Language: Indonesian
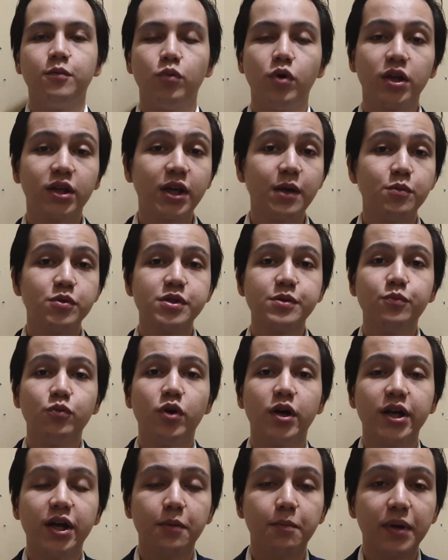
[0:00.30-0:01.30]
Buat kamu
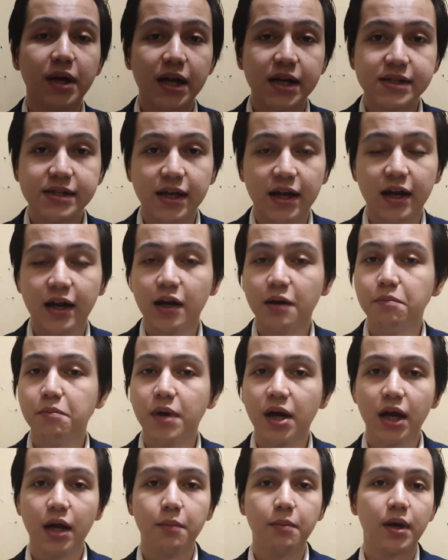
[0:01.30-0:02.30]
semua yang
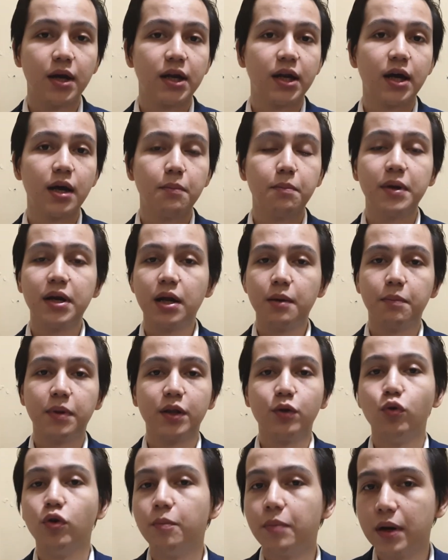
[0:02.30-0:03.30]
penasaran bagaimana
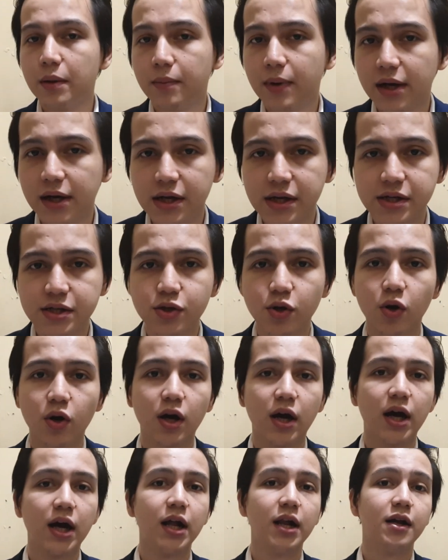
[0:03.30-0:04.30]
pendapat gue pribadi
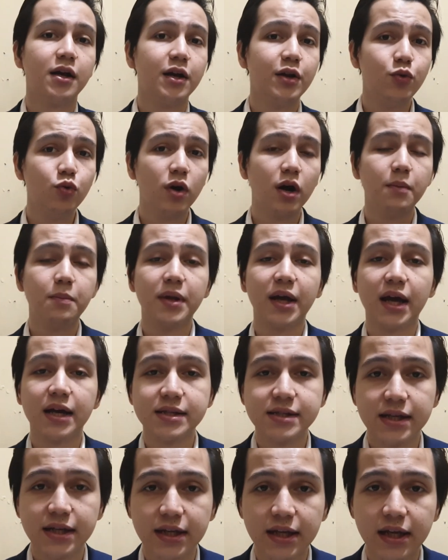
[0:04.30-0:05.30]
soal kedua
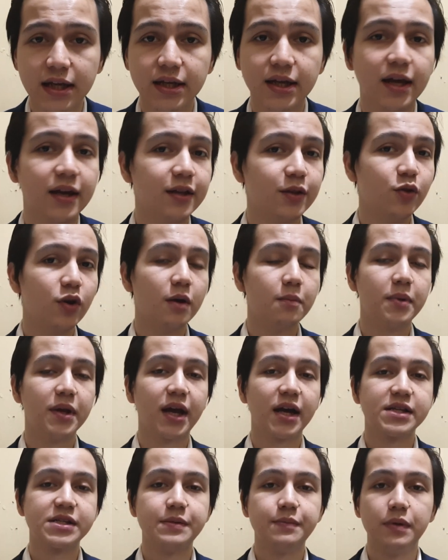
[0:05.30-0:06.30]
aplikasi ini, yaitu
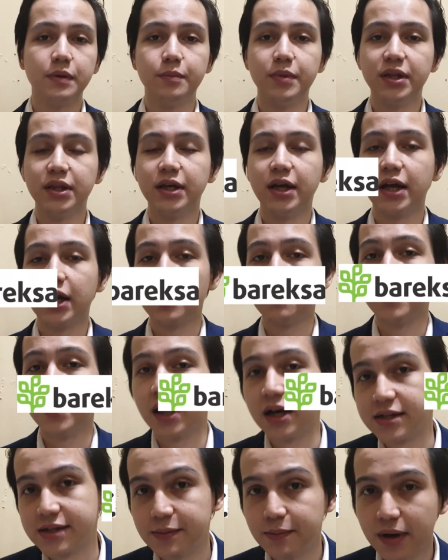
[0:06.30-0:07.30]
aplikasi Bibit dengan
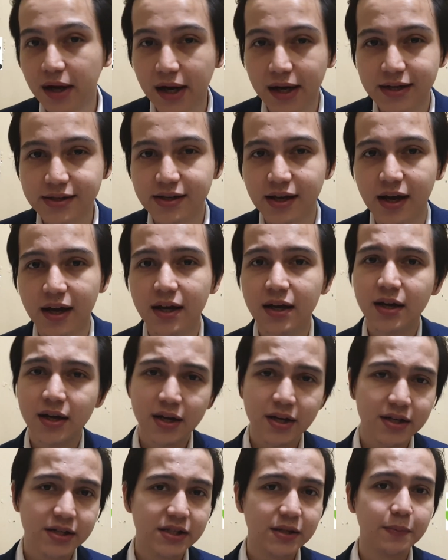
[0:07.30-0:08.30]
aplikasi Bareksa.
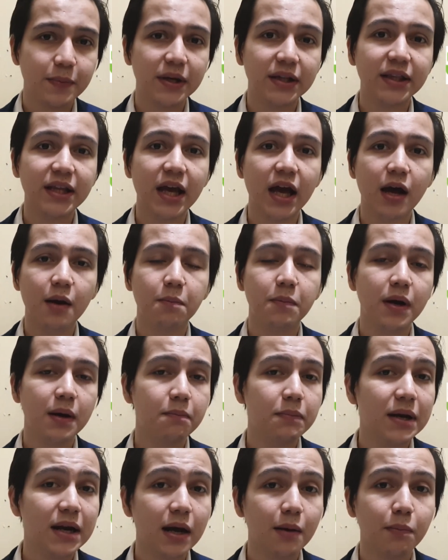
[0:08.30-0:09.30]
Seperti
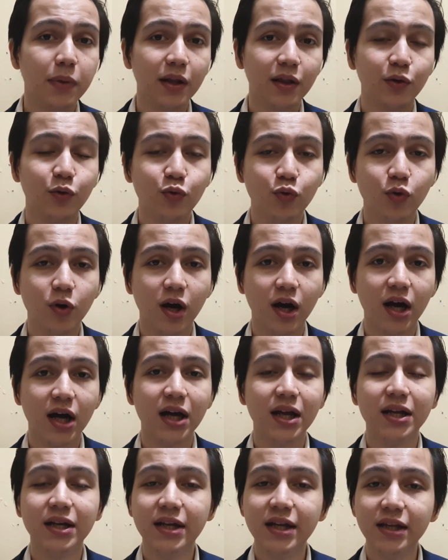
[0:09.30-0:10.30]
apa pendapat gue
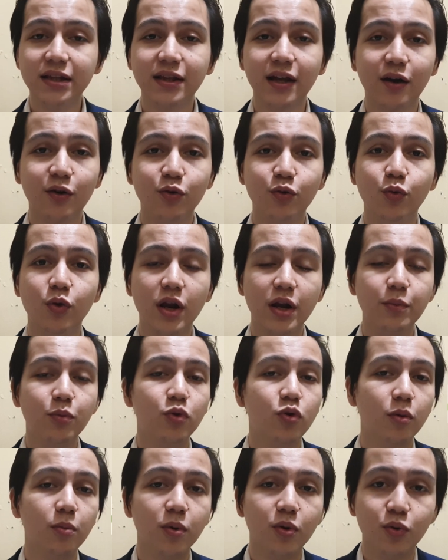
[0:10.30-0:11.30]
di tahun
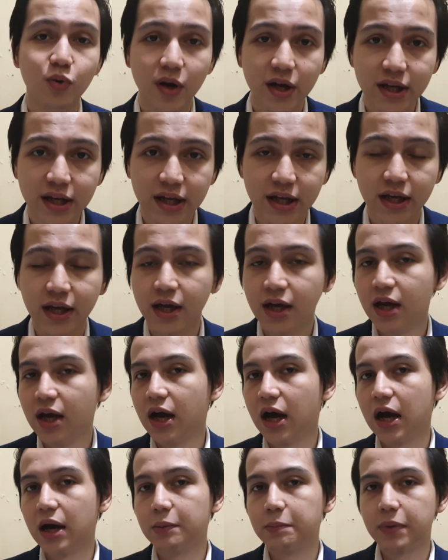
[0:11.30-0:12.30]
2022 ini?
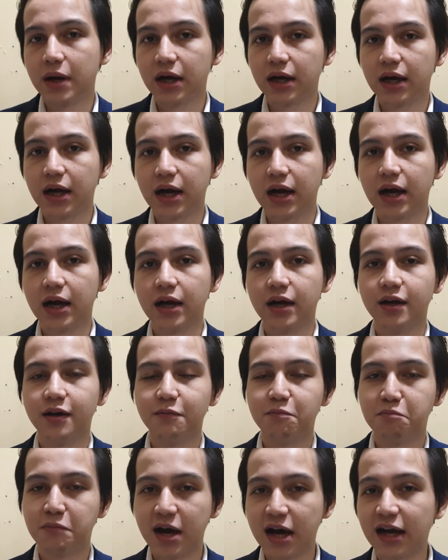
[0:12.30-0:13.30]
Apakah
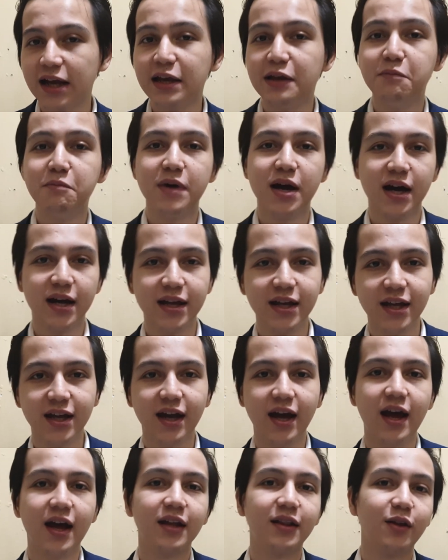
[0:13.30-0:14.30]
makin
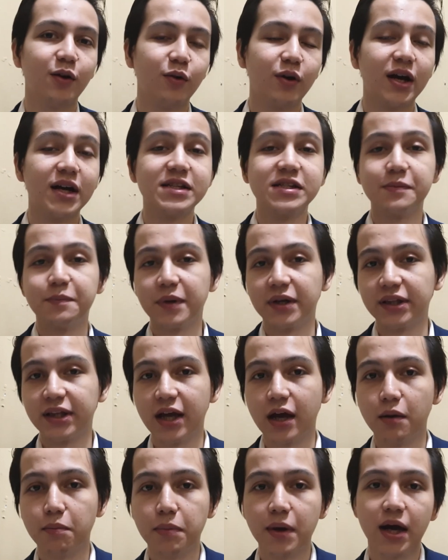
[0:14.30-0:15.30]
baik ataukah
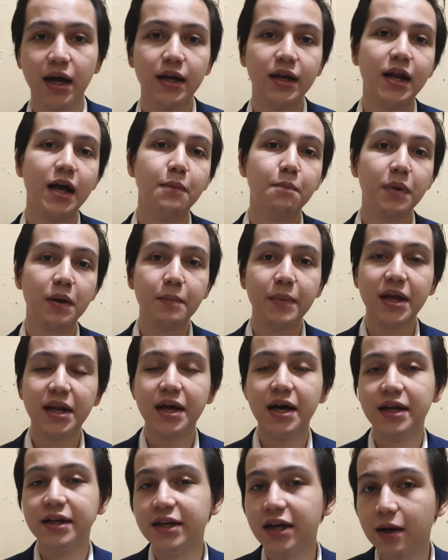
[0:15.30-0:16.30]
seperti apa? Dan
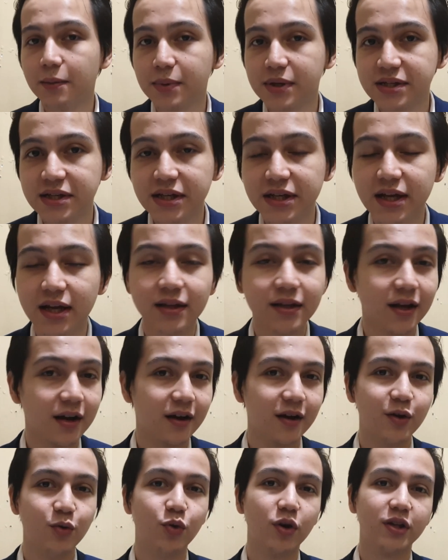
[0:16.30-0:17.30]
perbedaannya apa sih di
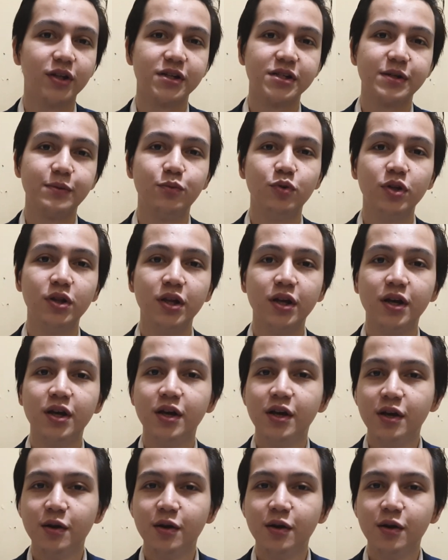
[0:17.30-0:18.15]
antara kedua tersebut?